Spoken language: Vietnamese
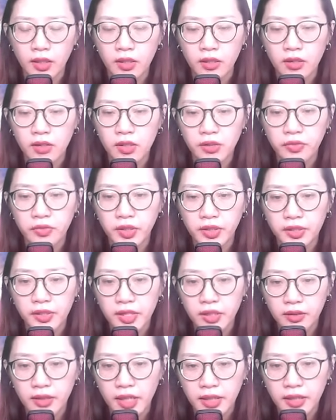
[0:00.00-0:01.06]
Lương Phương
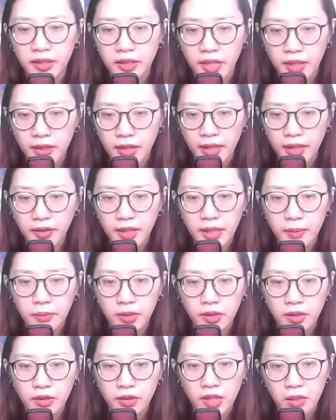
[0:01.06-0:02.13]
giơ tay định đánh tiếp,
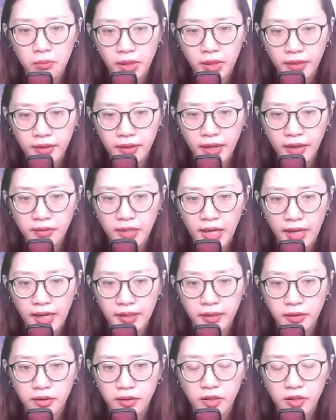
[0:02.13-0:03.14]
thì bị ngăn lại.